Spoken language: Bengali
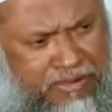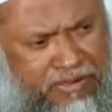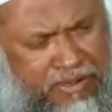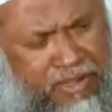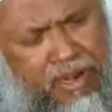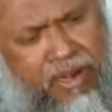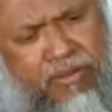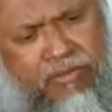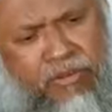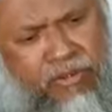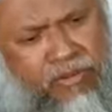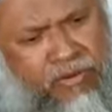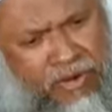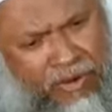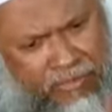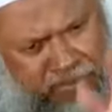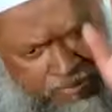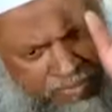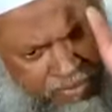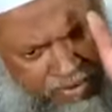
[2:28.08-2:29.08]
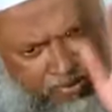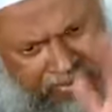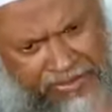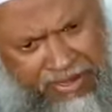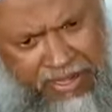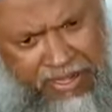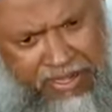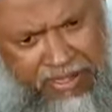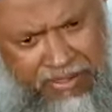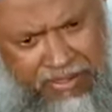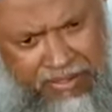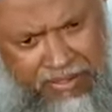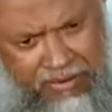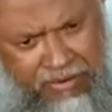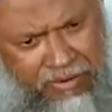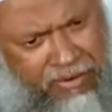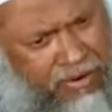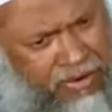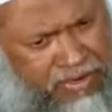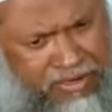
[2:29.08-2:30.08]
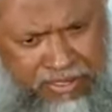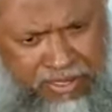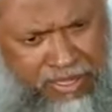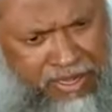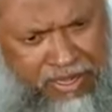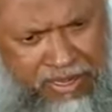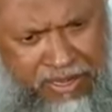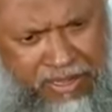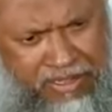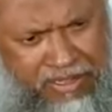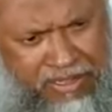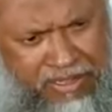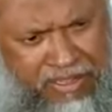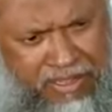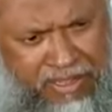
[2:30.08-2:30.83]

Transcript: জানান ততক্ষণ আপনার মনে চায় কোনো নিষেধাজ্ঞা নাই